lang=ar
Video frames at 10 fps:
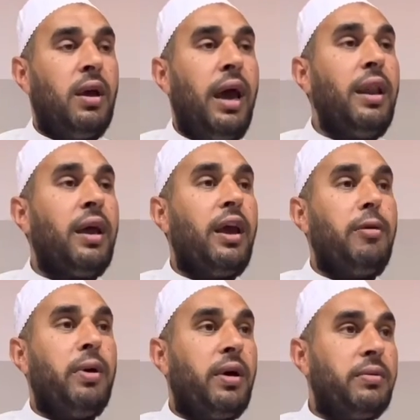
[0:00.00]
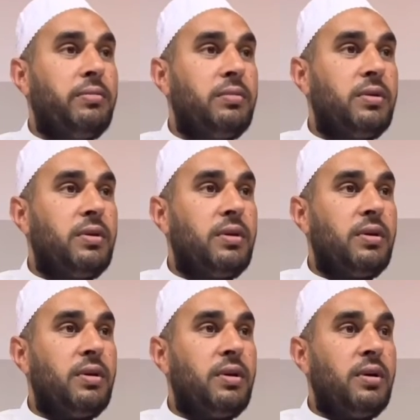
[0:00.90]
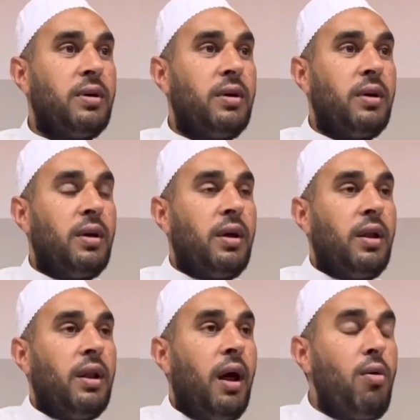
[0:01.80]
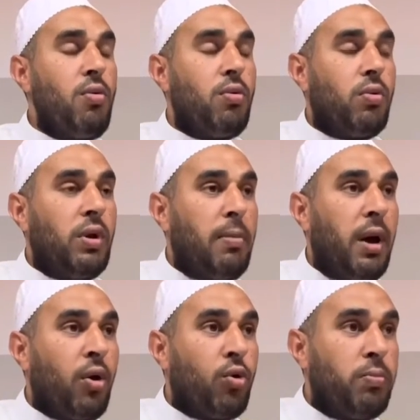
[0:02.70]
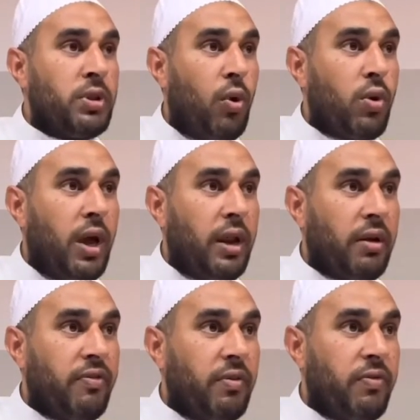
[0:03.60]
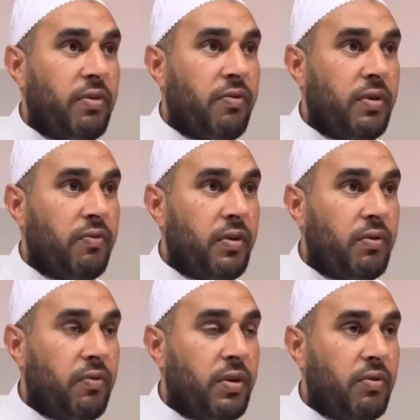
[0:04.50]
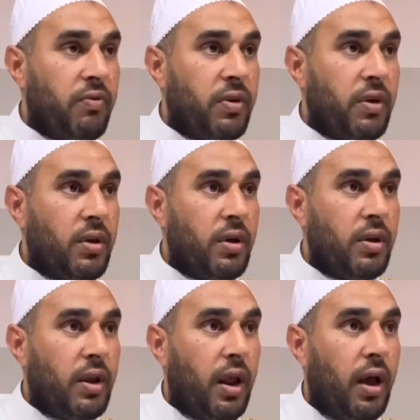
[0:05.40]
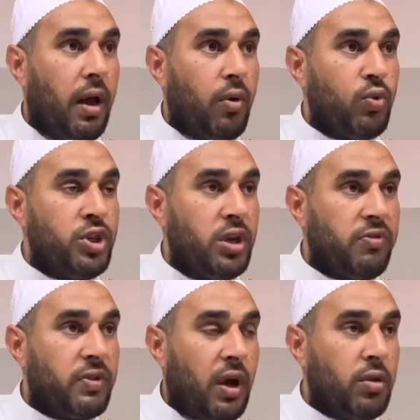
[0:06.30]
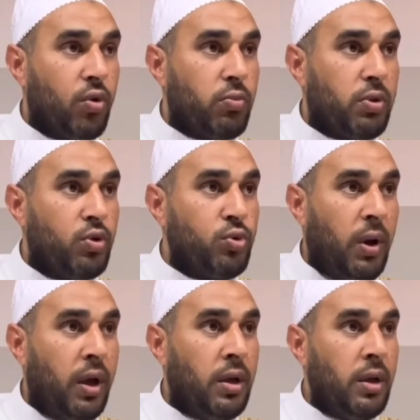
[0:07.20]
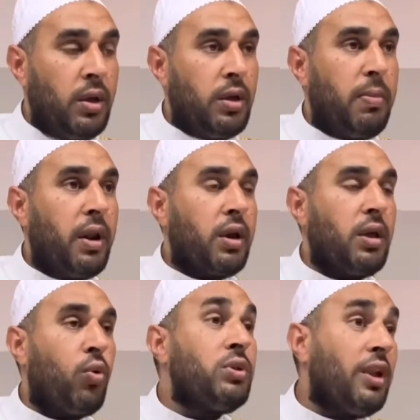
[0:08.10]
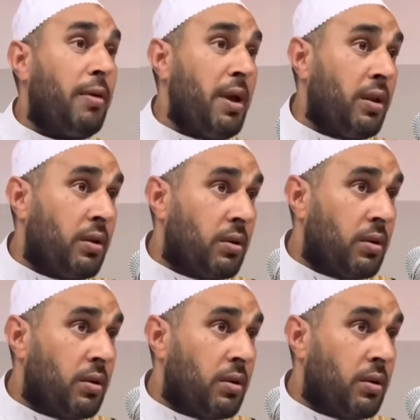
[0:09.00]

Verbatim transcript: أنا كإمام لو لم اقم بدوري انا في في في في في, في ان انا وجيت في تحضير خطبه الجمعه يبقى انا كده خنت الامانه